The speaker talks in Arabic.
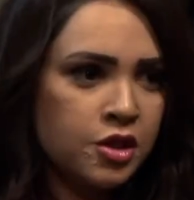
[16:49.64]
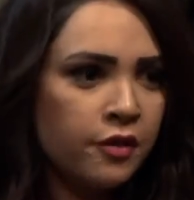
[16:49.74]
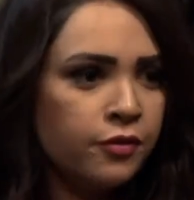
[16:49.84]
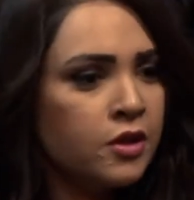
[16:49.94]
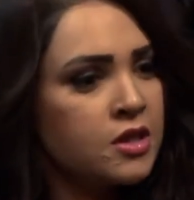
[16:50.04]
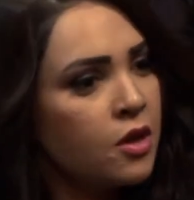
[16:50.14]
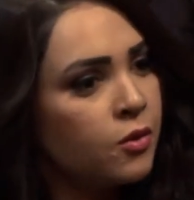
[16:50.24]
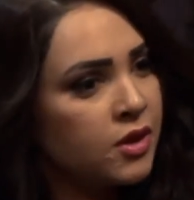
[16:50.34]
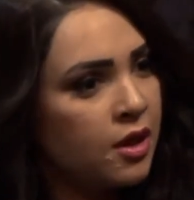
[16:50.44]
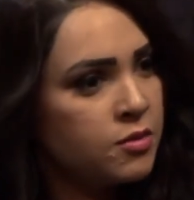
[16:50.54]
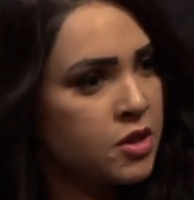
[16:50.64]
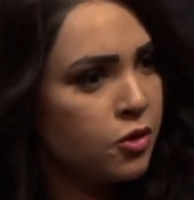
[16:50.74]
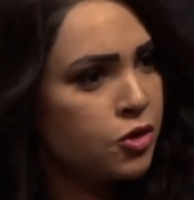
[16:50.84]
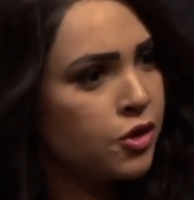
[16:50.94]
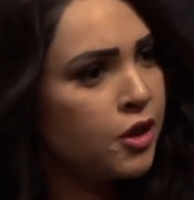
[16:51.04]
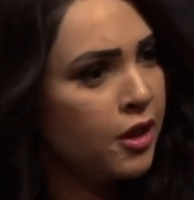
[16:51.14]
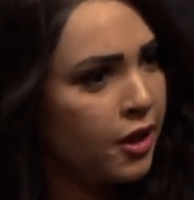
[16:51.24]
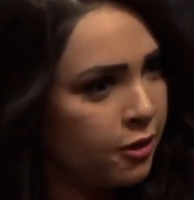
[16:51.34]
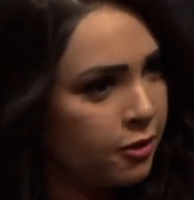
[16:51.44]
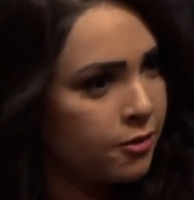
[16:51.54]
شايف ان ثوره 25
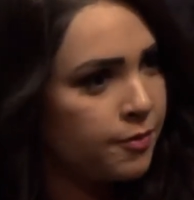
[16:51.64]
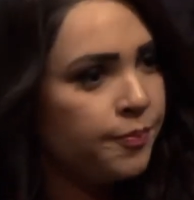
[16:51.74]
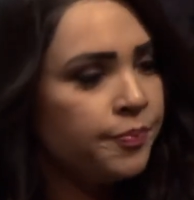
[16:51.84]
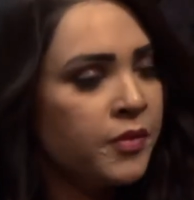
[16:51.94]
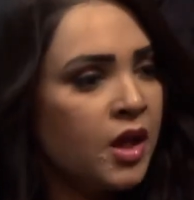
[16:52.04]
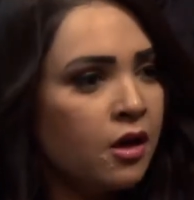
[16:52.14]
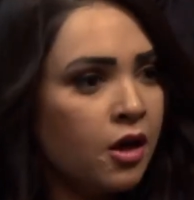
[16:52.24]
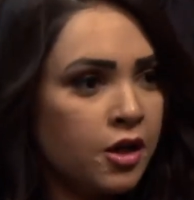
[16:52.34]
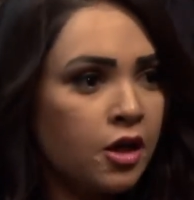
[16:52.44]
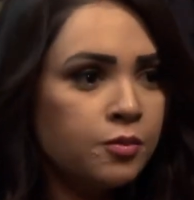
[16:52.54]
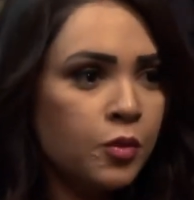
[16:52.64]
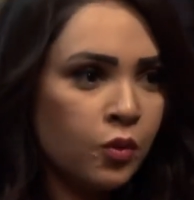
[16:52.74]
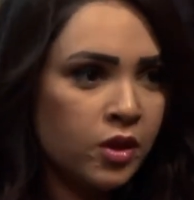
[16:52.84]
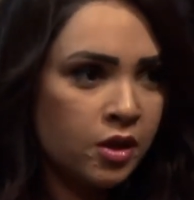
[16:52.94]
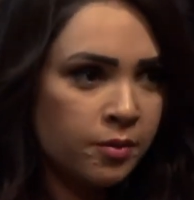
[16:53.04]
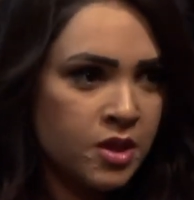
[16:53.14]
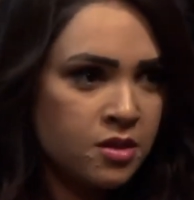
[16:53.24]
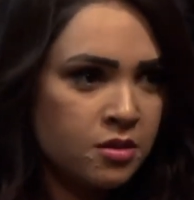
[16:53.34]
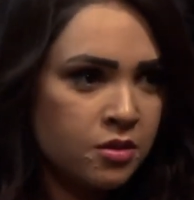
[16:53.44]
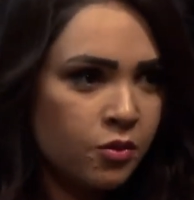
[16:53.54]
يناير غيرت من وضع
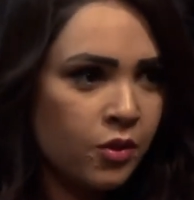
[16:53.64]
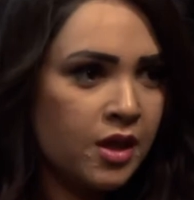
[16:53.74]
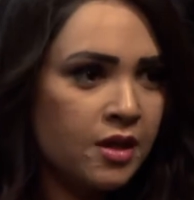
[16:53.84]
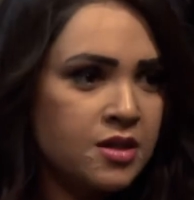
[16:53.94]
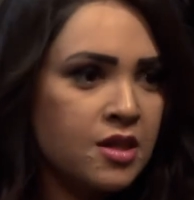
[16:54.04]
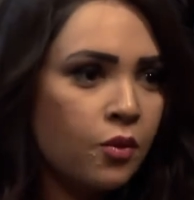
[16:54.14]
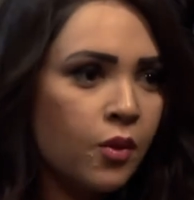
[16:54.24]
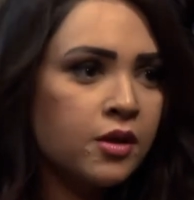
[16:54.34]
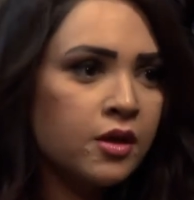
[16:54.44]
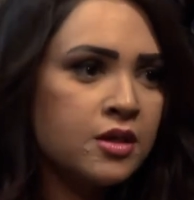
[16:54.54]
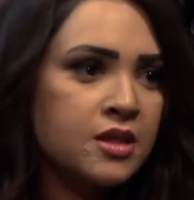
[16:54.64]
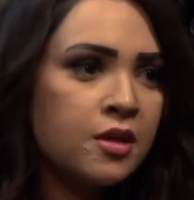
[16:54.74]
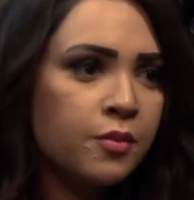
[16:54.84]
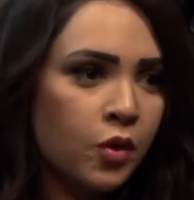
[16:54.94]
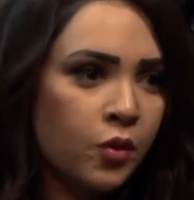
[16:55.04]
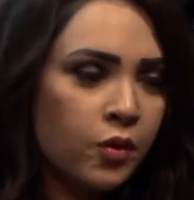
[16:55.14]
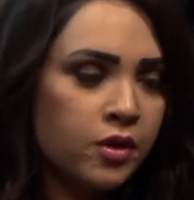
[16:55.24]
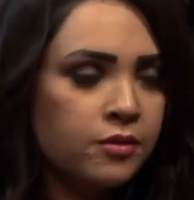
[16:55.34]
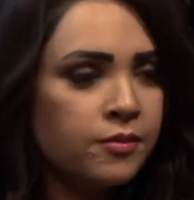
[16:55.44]
مصر ولا لسه الوضع زي ما هو